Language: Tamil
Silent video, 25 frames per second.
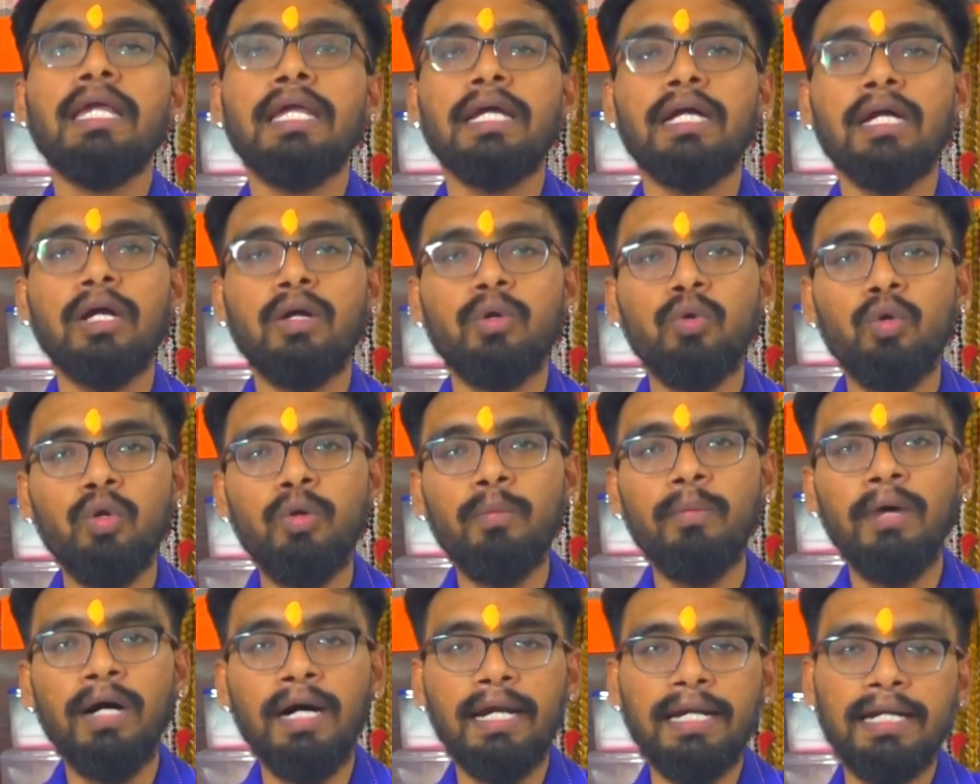எங்கள்
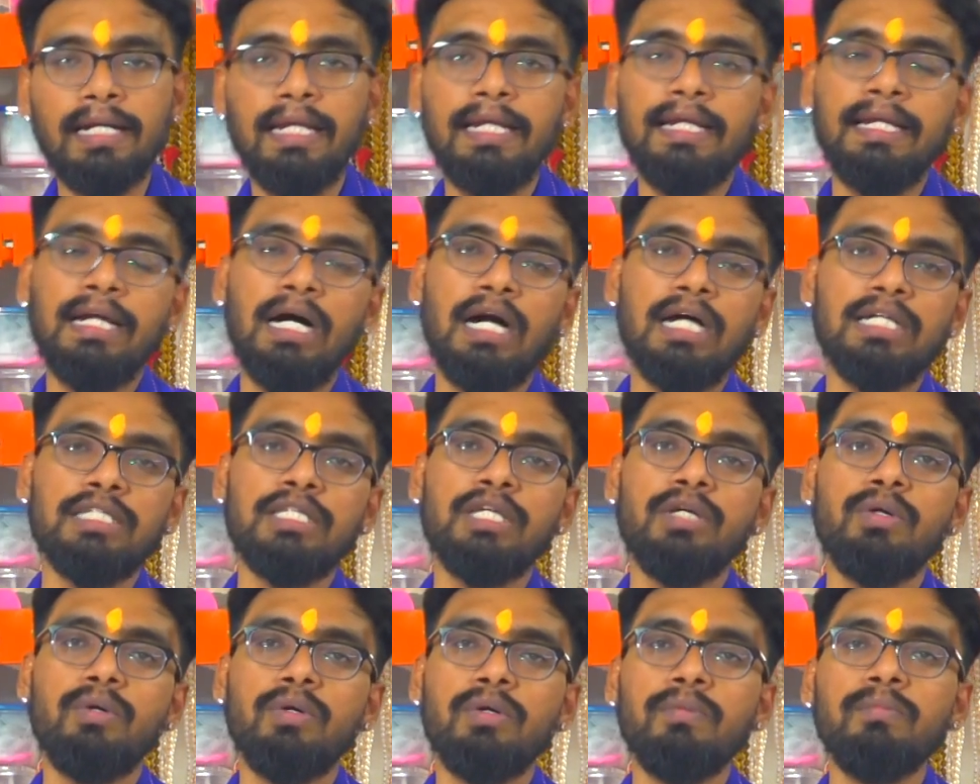குருமார்களின்
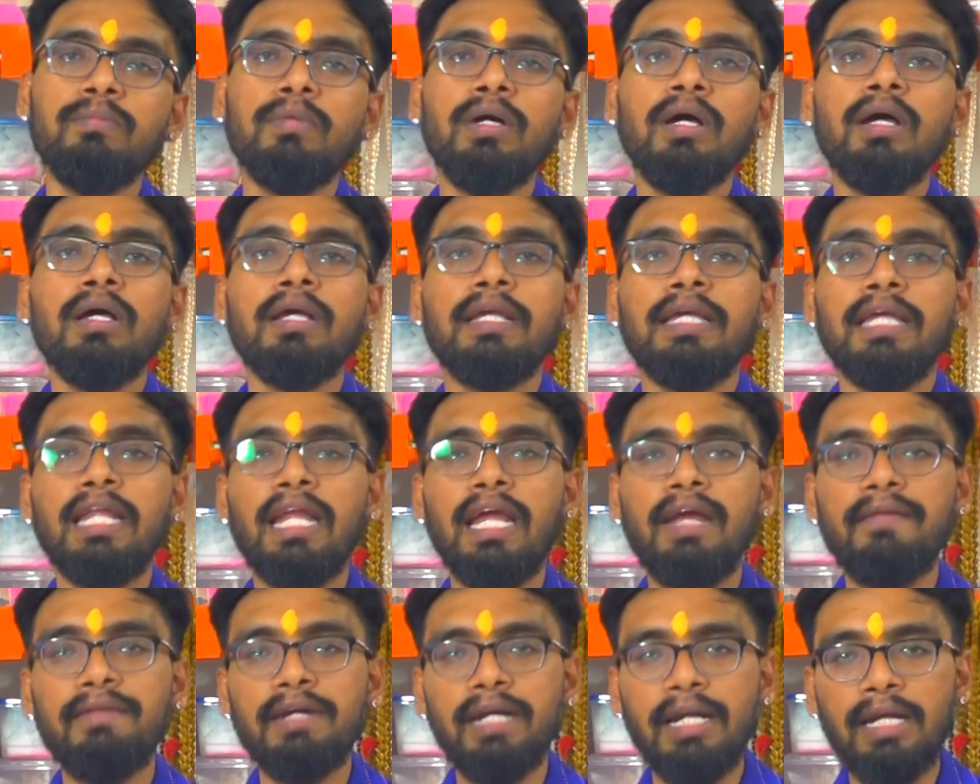ஆசையோடும்
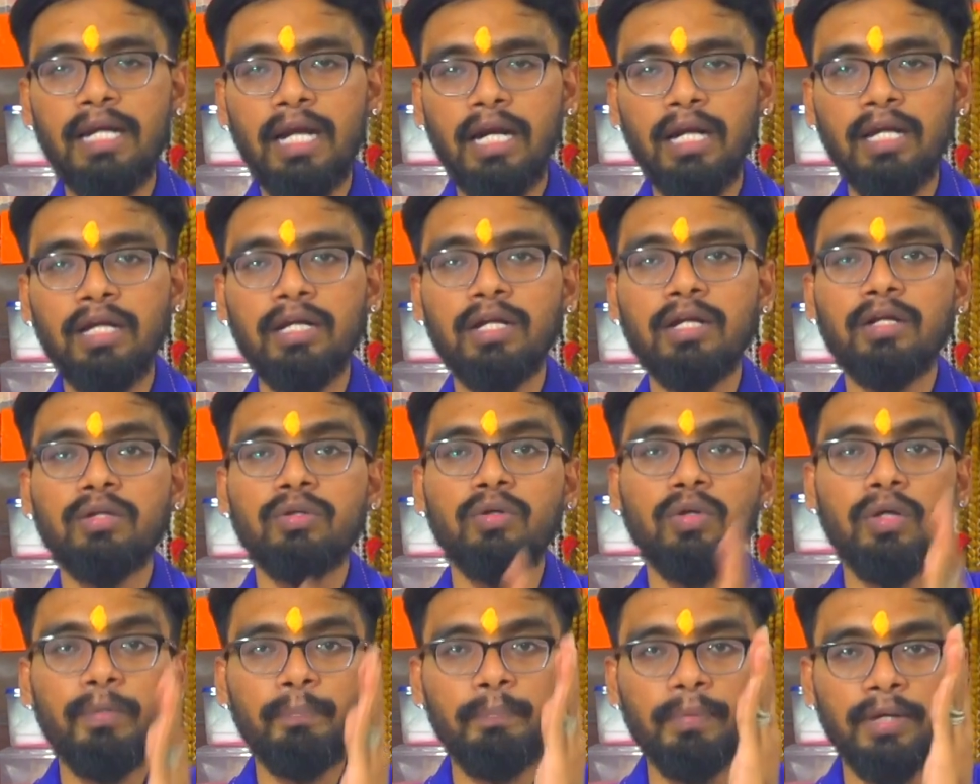இறைவனின்
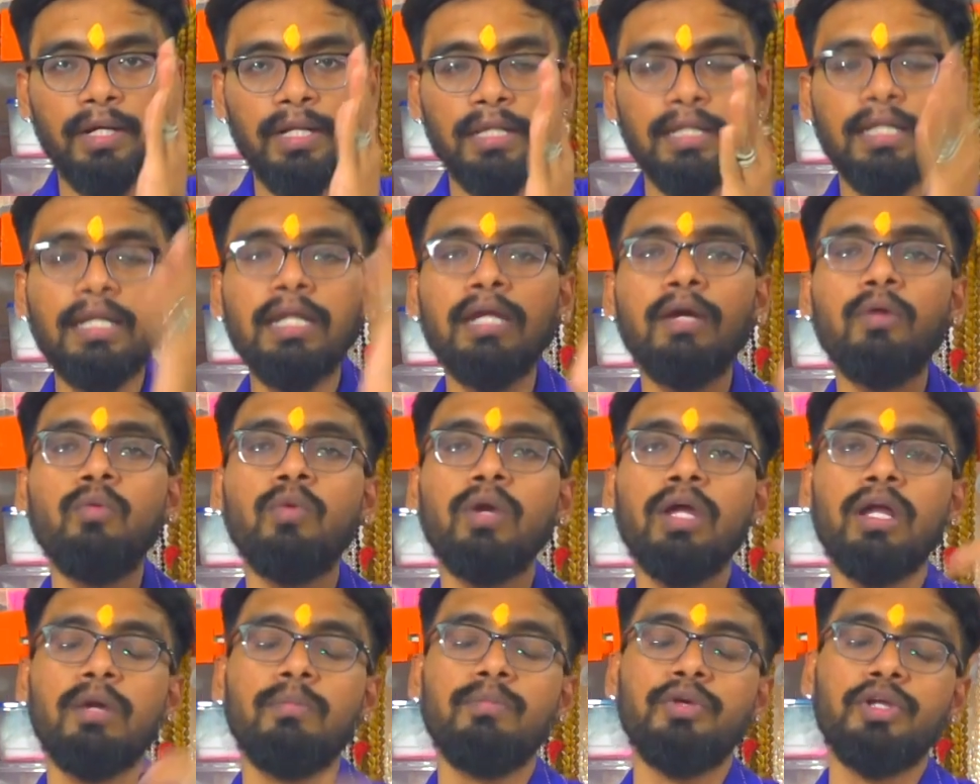அனுகிரகத்தோட பெறதை நீங்கள்
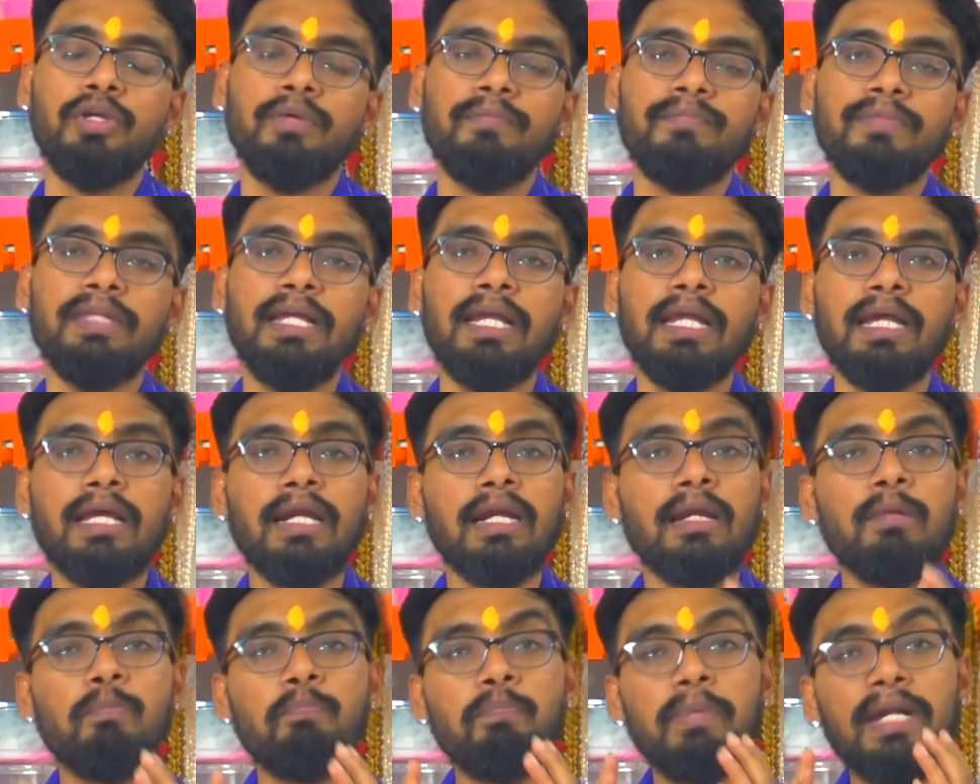உணர முடியும் எனக்கு
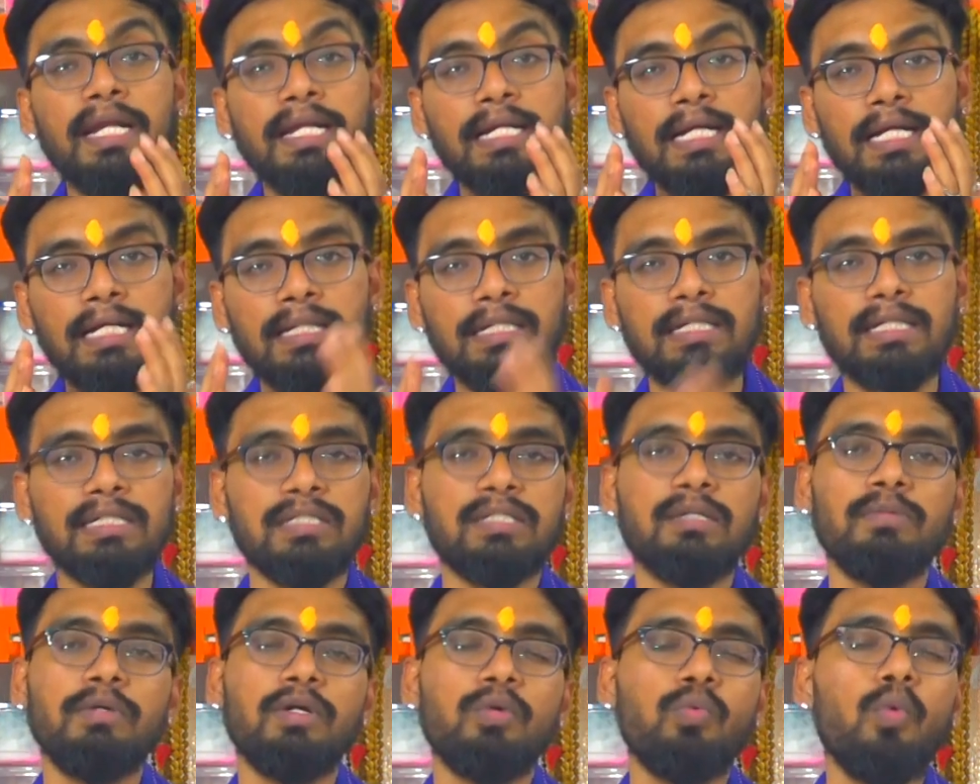ரிப்பீட்டட்
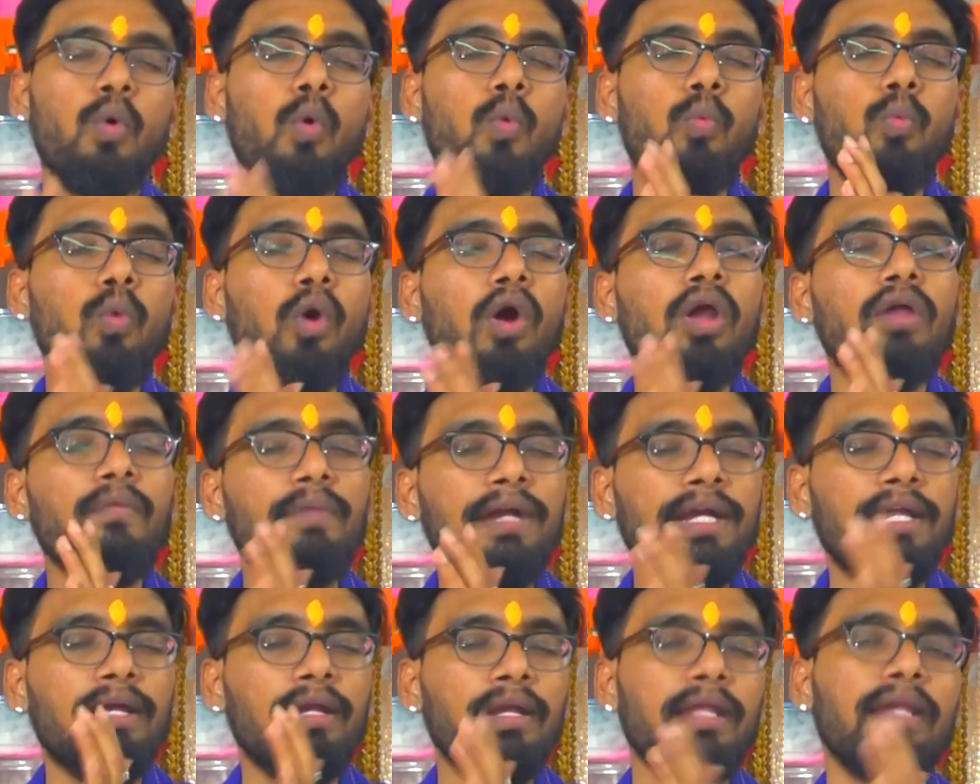கஸ்டமர் ஒவ்வொரு
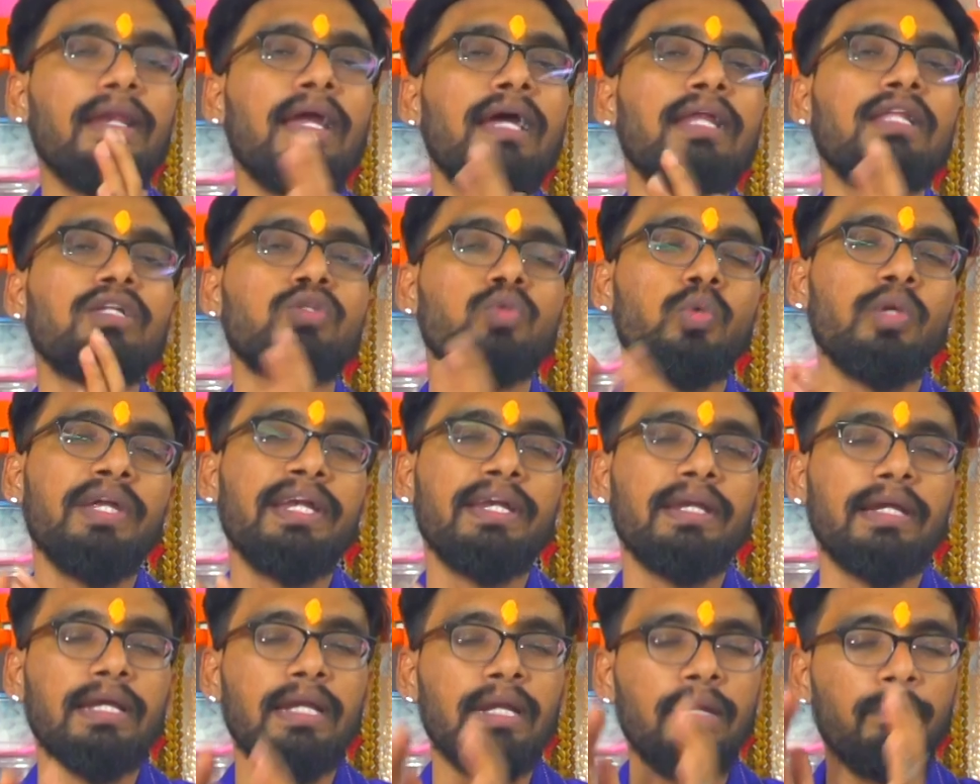வீடியோலையும் நான் இதை
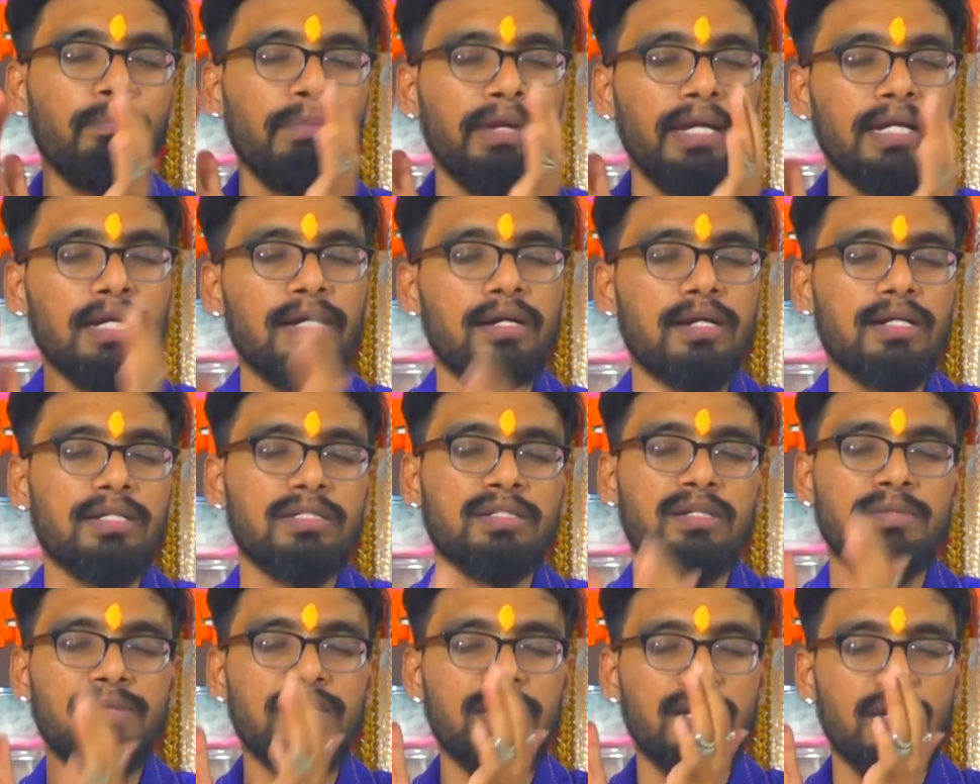சொல்லிட்டு இருக்கேன் ரிப்பீட்டட்
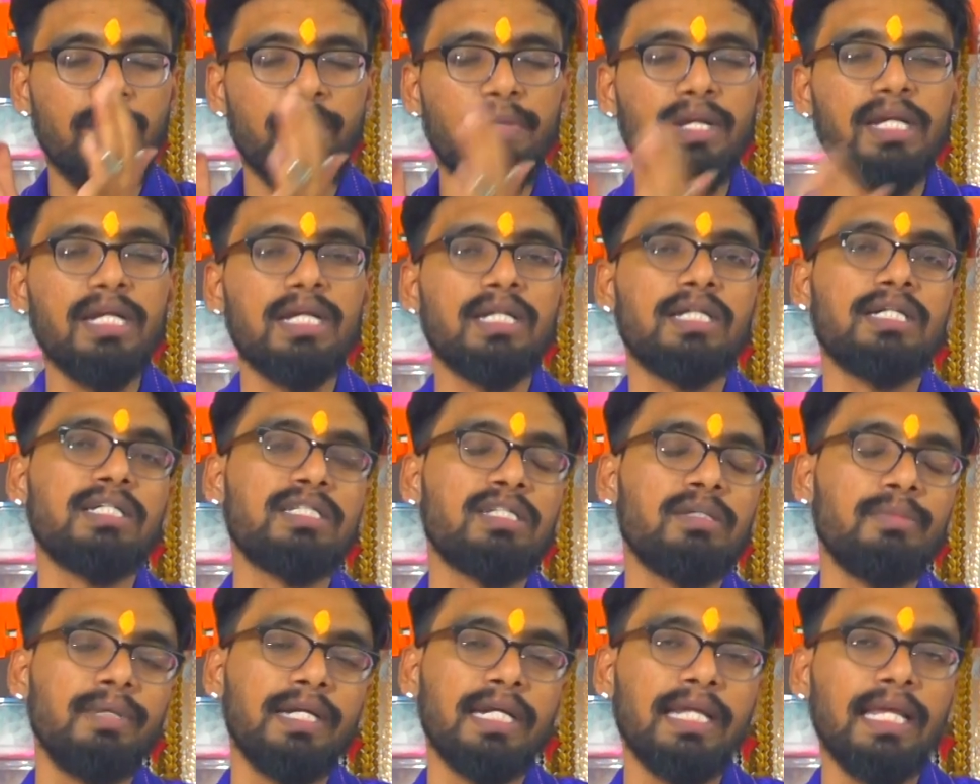கஸ்டமர் ரிப்பீட்டட்
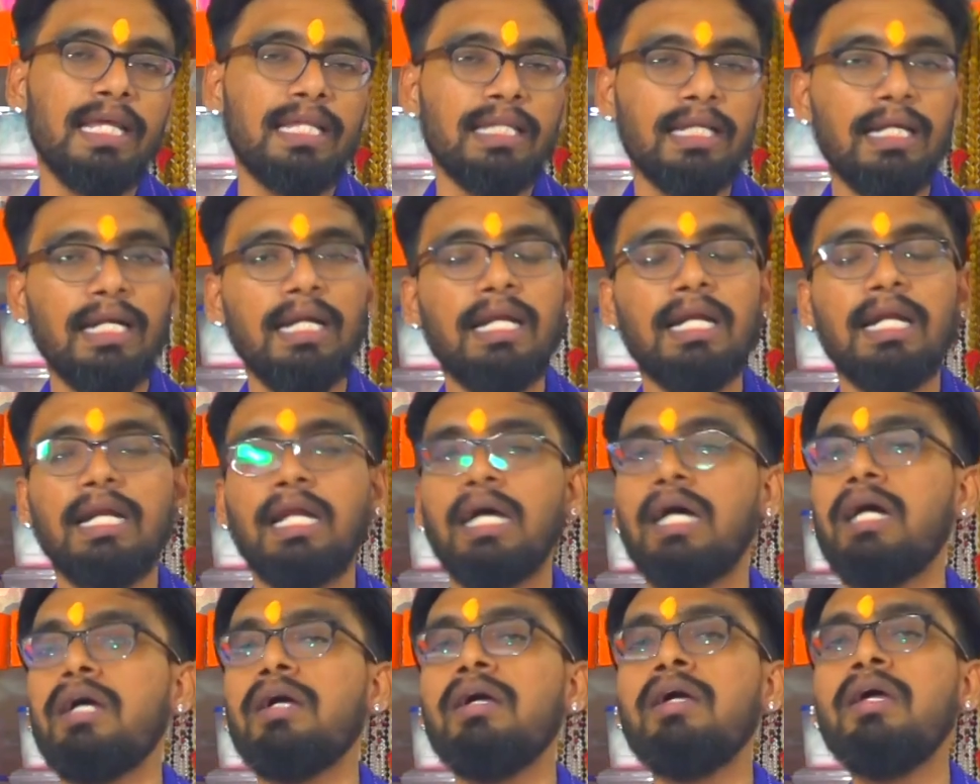கஸ்டமர்
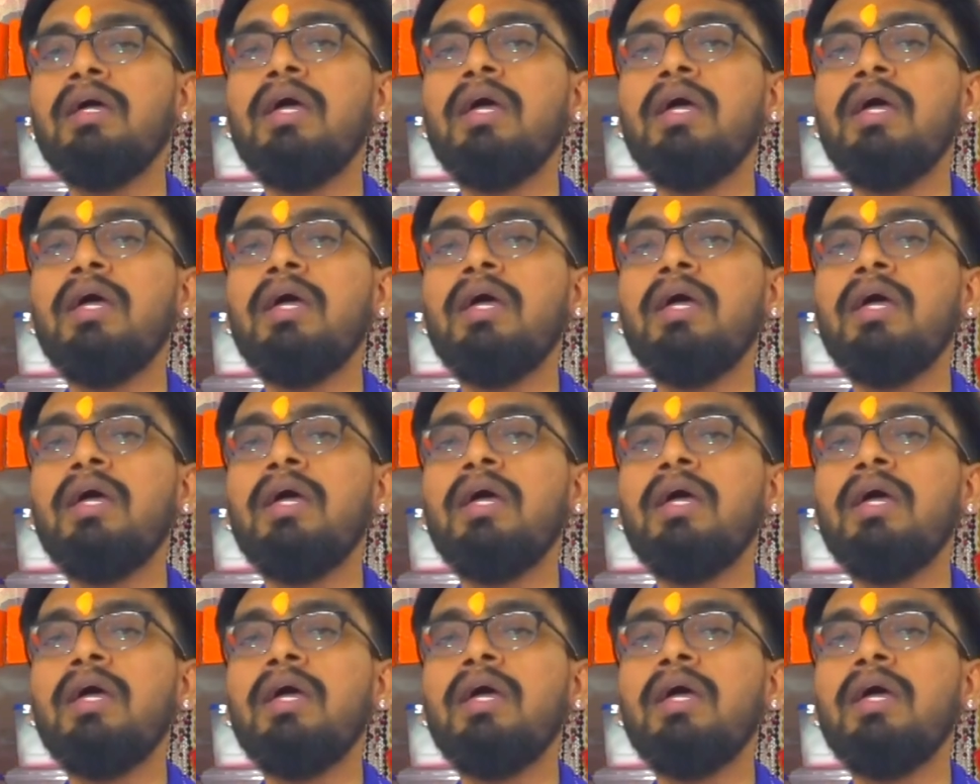எதனாலனா